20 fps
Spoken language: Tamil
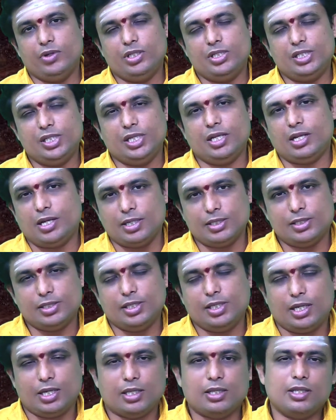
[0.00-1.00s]
விருச்சிக
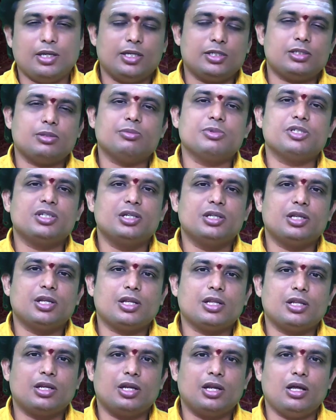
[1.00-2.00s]
ராசிக்கு அர்த்தாஷ்டம்
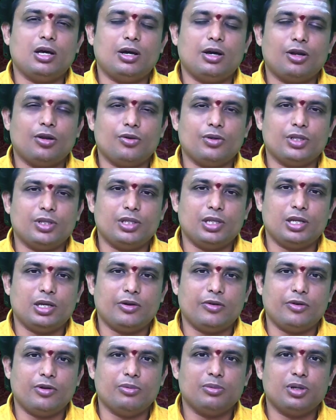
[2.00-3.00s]
செஞ்சுருக்கிறதுனால இருக்கிறதுனால
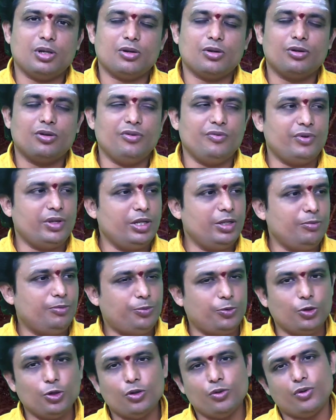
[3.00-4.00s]
ஆரோக்கியத்தில் கவனமாக இருக்கணும் வெளி
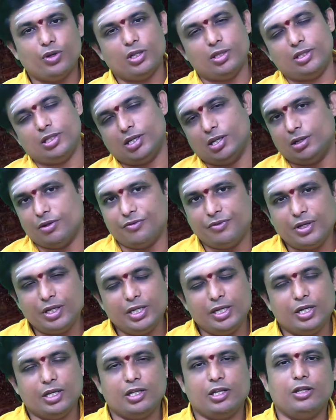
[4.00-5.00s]
போக்குவரத்துகள்
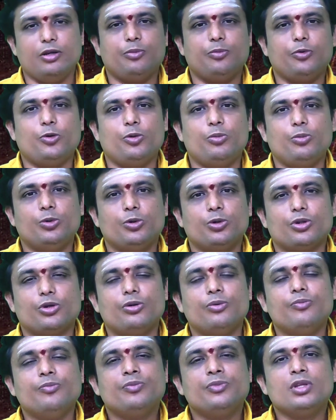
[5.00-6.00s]
வெளியிடங்களுக்கு
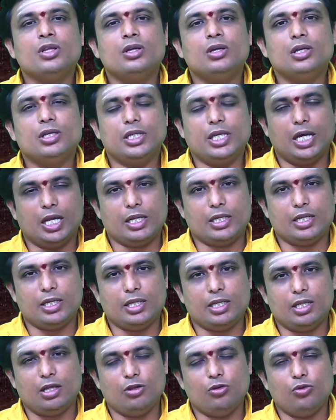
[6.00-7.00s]
போகும்போதும்
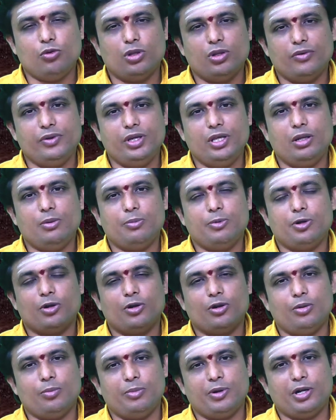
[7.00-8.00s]
யாருக்காவது ஏதாவது உதவிகள்
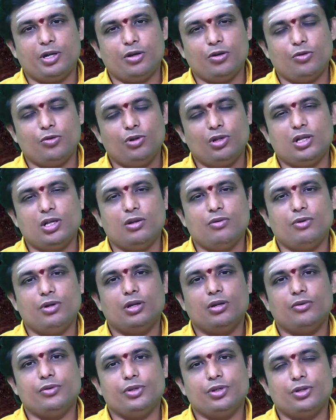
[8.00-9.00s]
பண்ணுறோம் பணம் கொடுக்கல்
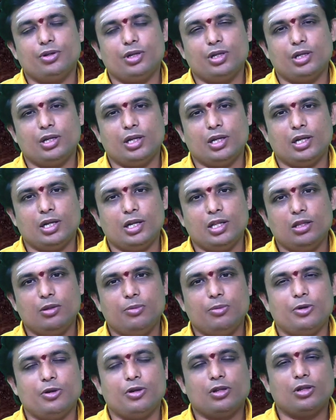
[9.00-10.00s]
வாங்கல் வைக்கிறோம் என்ன
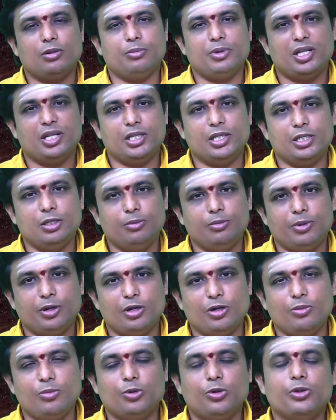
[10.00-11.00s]
நல்லது பண்ணுறோம் இந்த மாதிரி எதுவும்
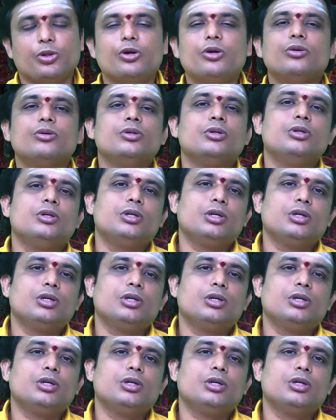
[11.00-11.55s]
பண்ணும்போதும்